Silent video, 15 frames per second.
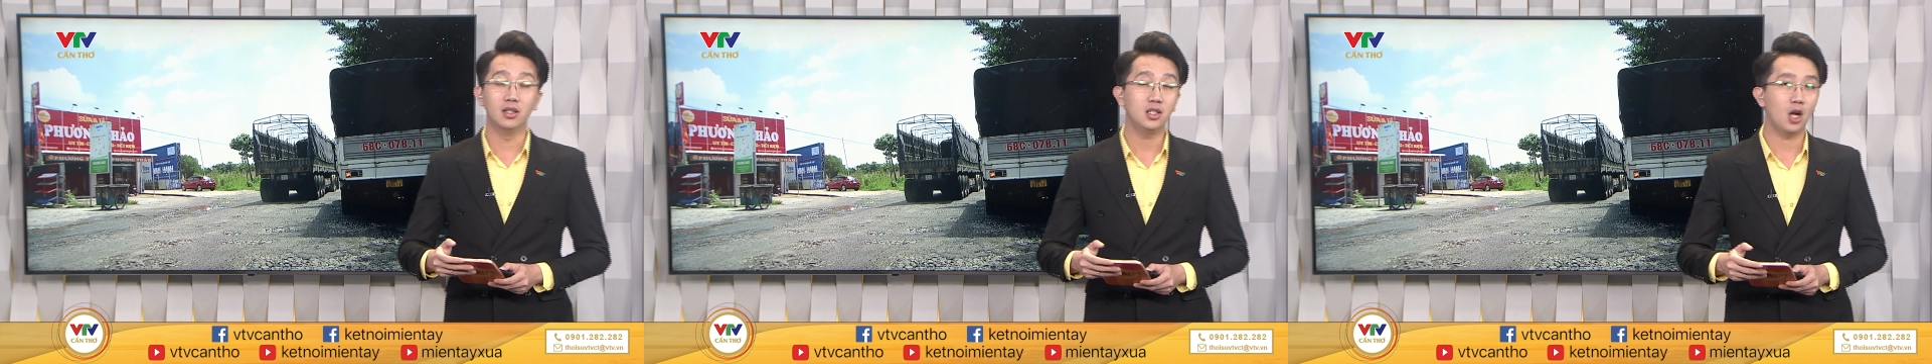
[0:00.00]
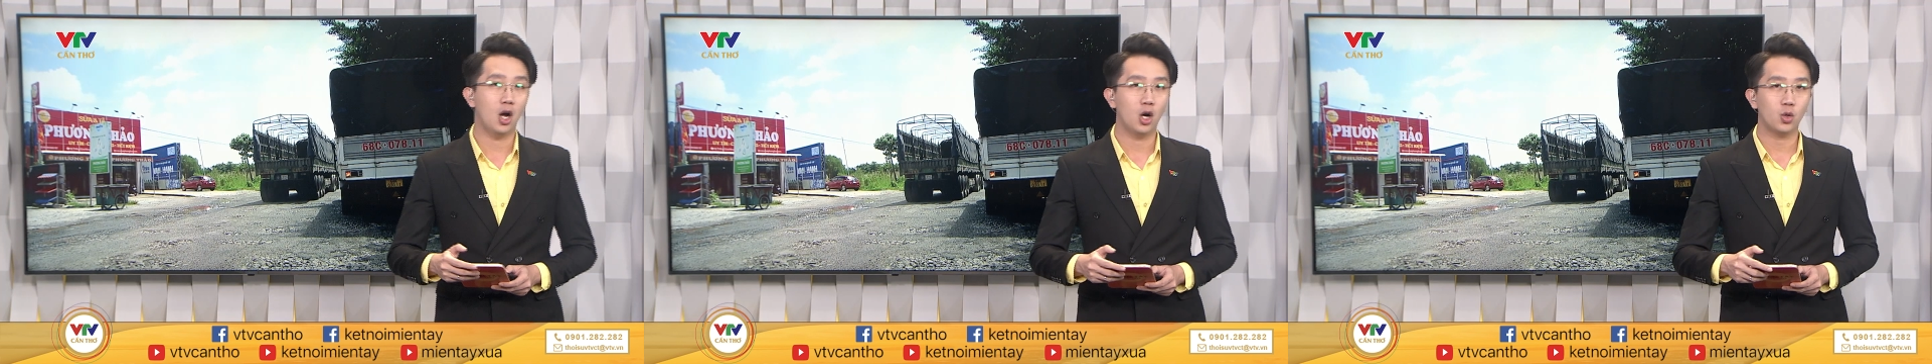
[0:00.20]

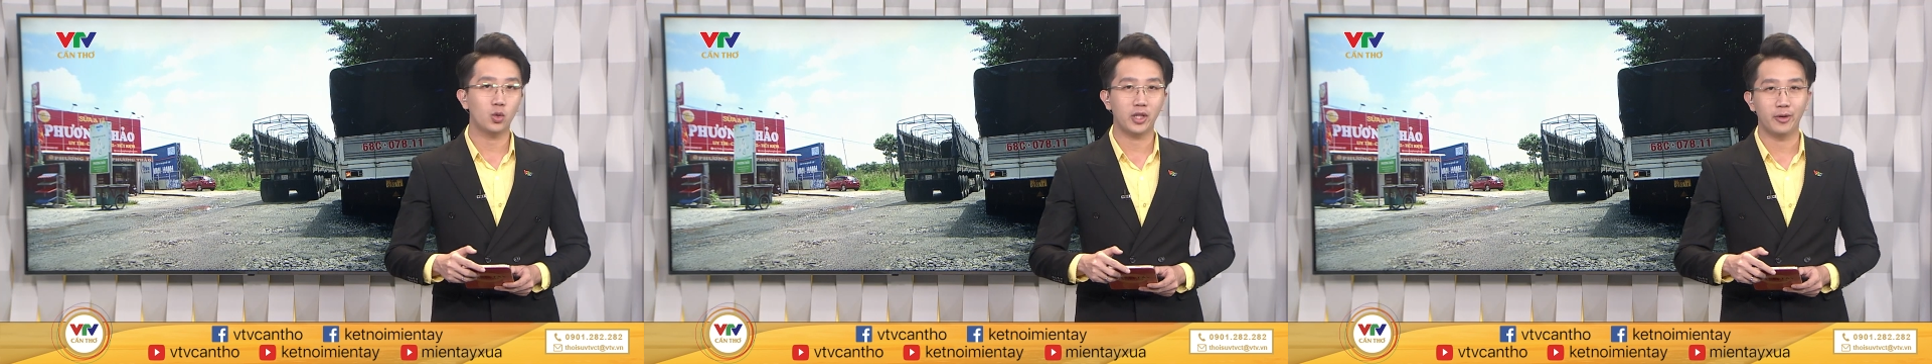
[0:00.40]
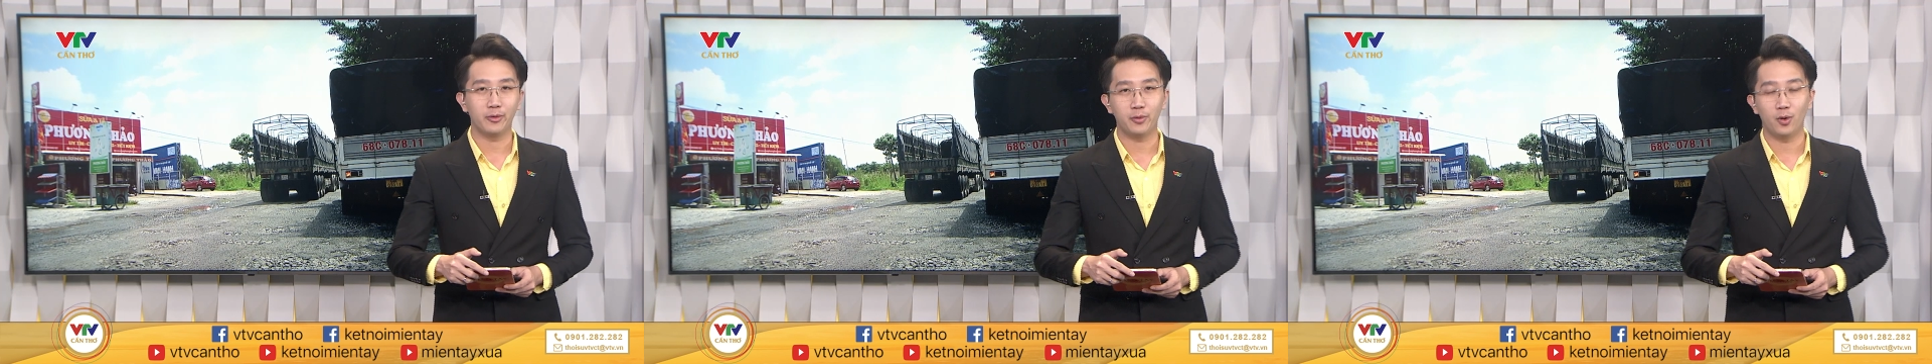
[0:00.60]
cửa ngõ
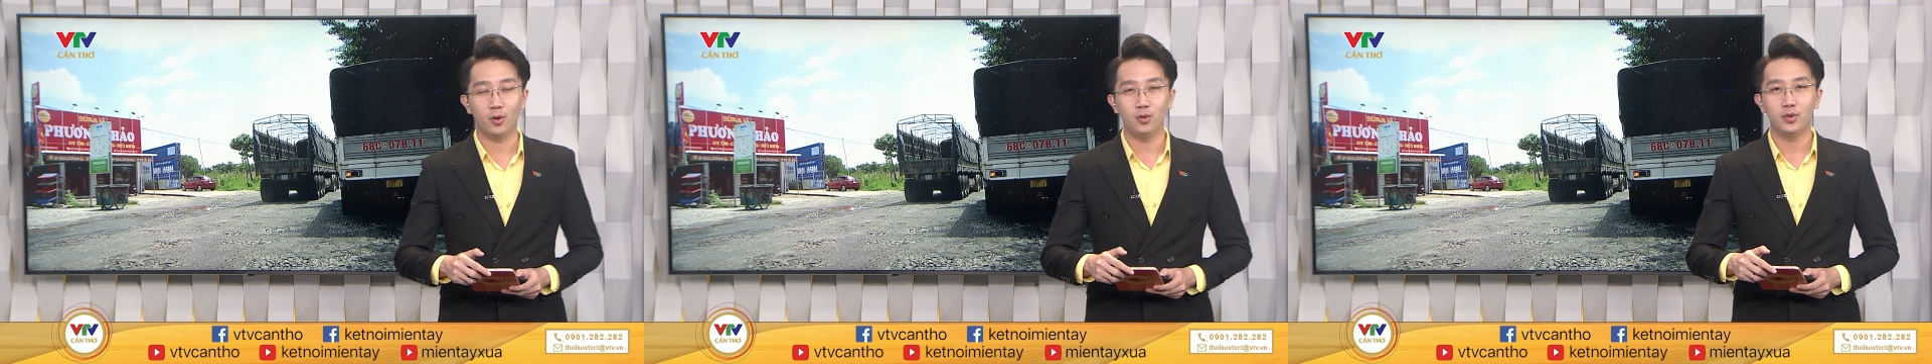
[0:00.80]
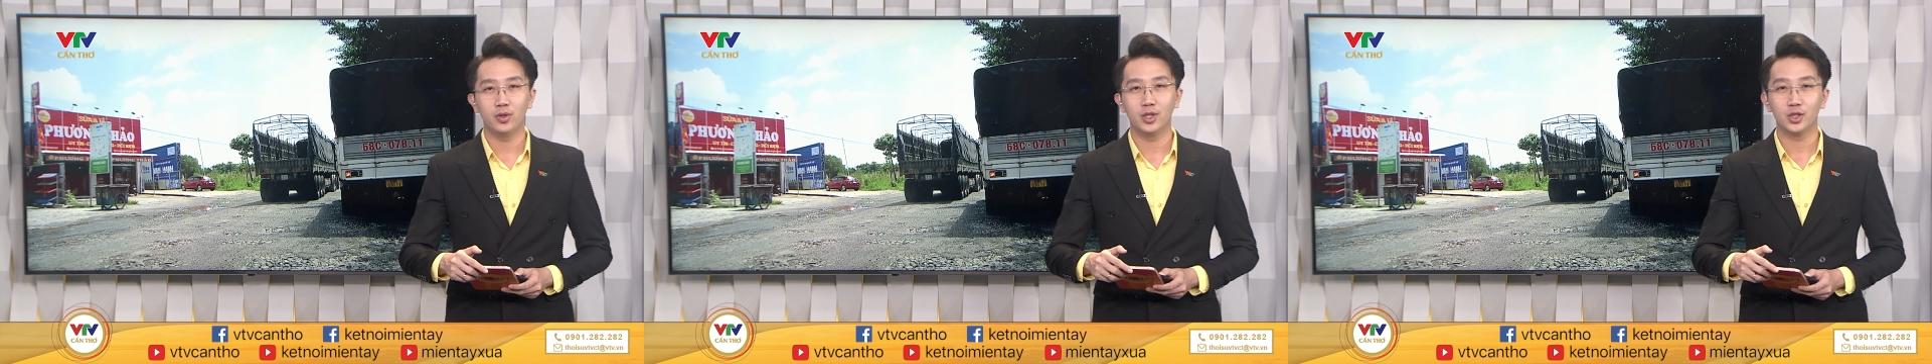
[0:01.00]
của thành
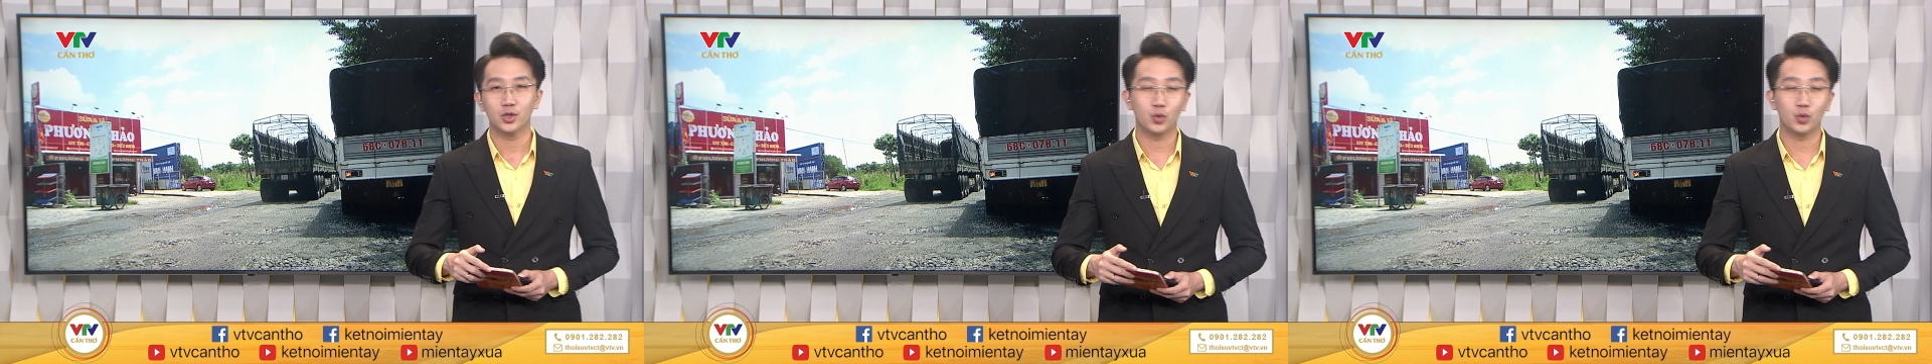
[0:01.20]
phố,